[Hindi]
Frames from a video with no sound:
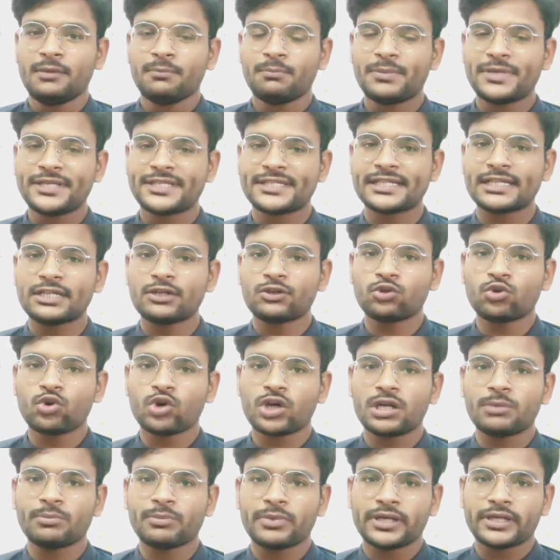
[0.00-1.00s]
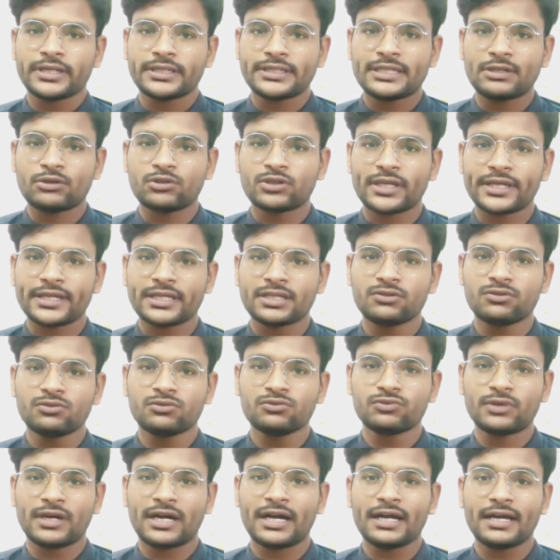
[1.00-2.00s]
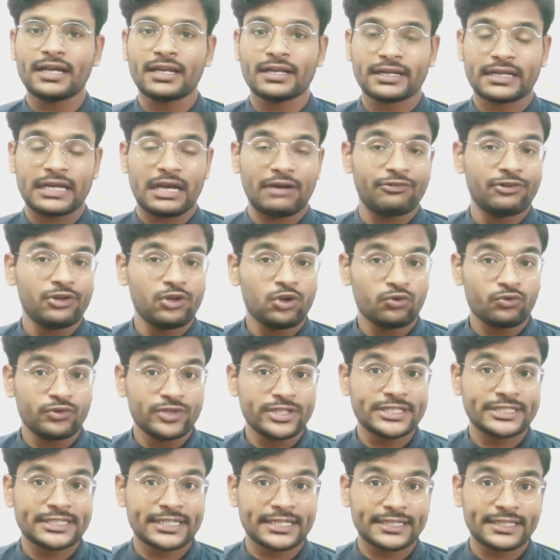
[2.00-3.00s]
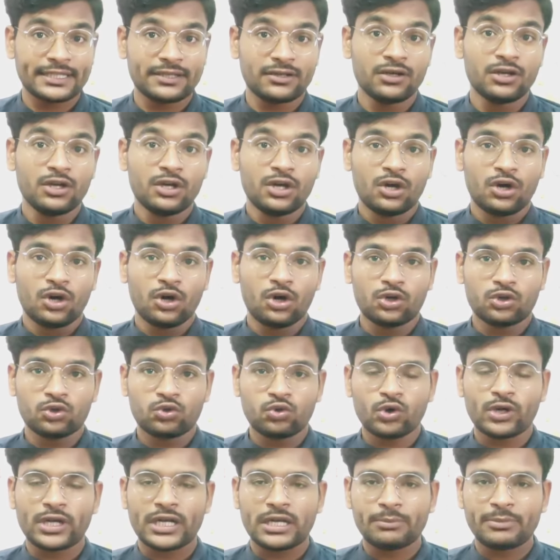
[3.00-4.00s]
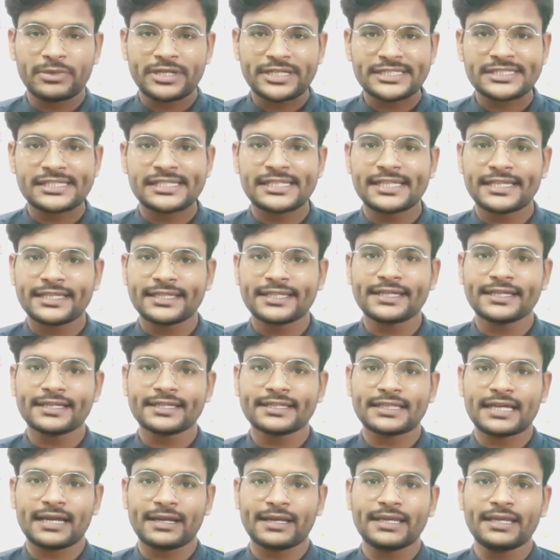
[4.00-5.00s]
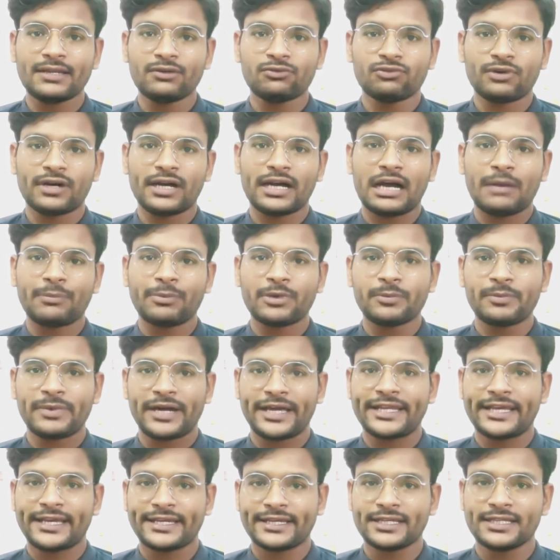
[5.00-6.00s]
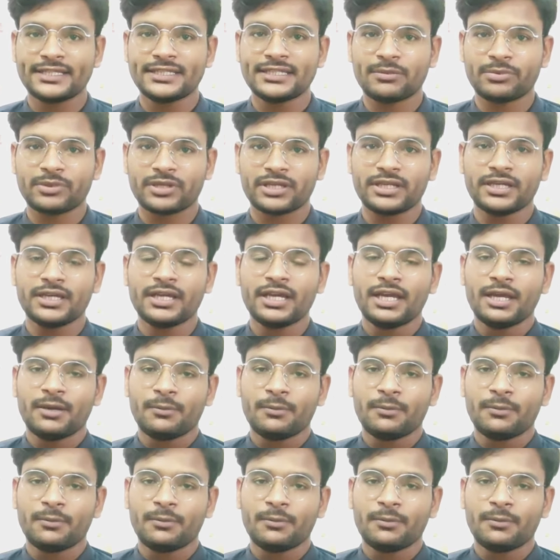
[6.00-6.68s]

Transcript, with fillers: बेसिकली टोकन नंबर ये होता है कि वहाँ काफ़ी लोग विजिट करते हैं और टोकन नंबर इसलिए देते हैं कि ताकि वहाँ आपकी बारी आएगी यदि आपकी